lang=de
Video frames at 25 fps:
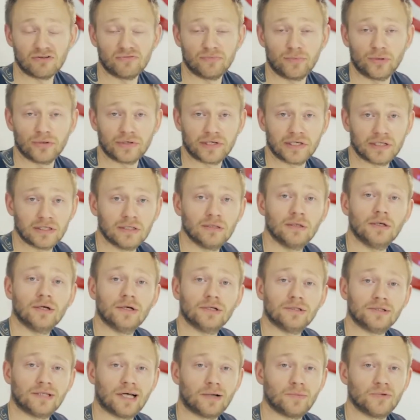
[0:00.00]
Aufbaugel.
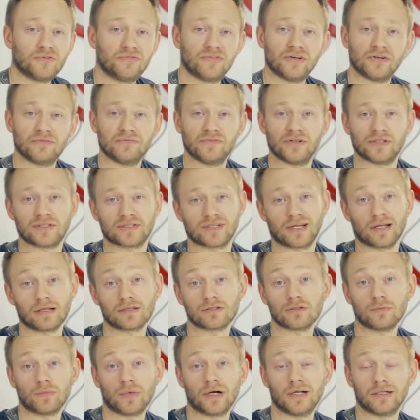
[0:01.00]
Damit werden wir jetzt
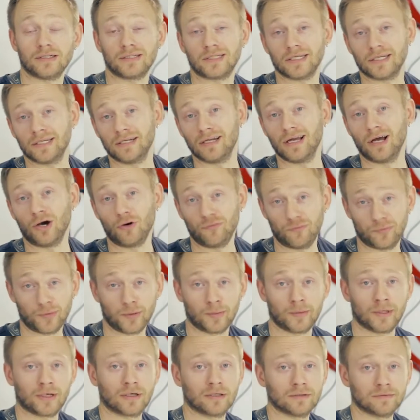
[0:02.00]
ganz normal den
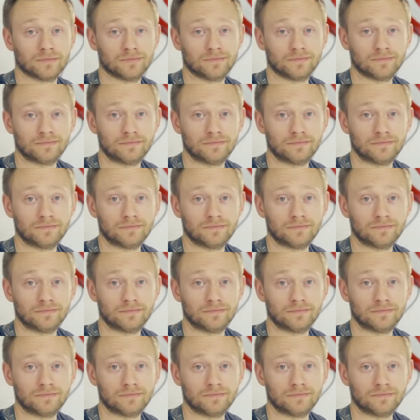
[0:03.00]
Aufbau machen.